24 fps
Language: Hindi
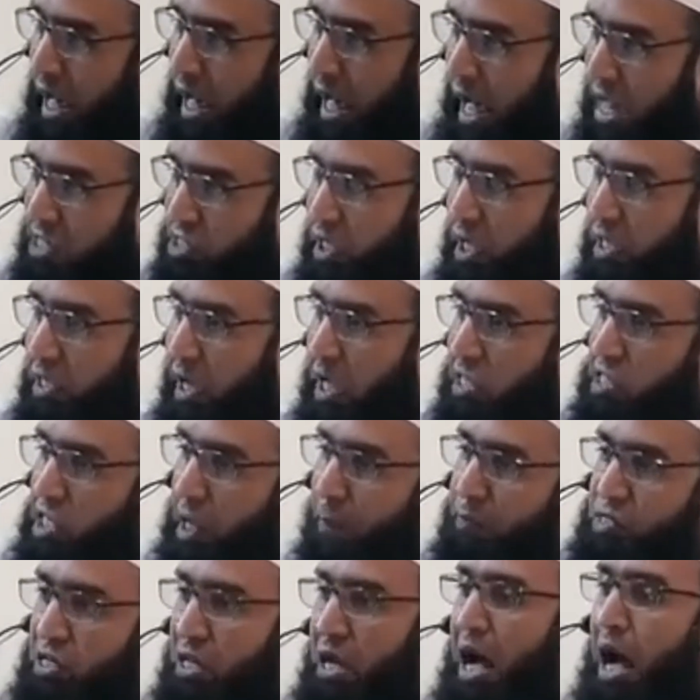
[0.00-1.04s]
आजकल का
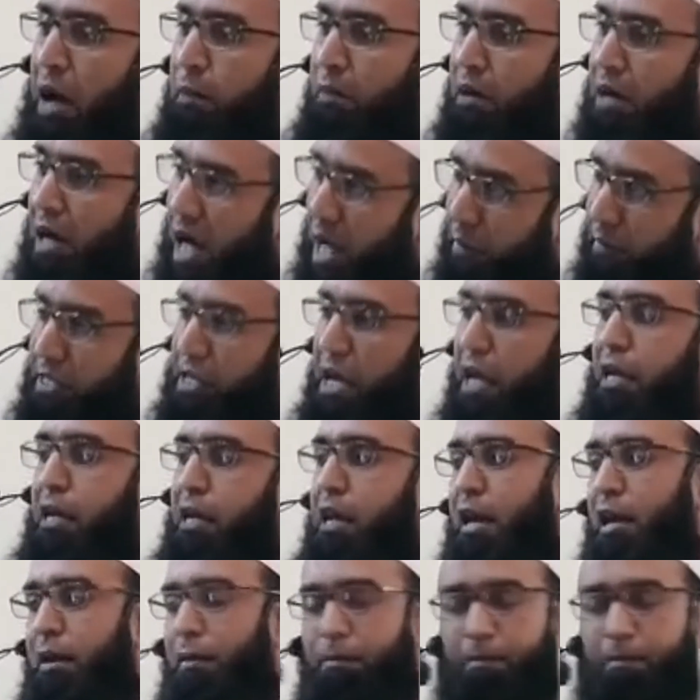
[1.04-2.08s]
सबसे अहम काम ही यही है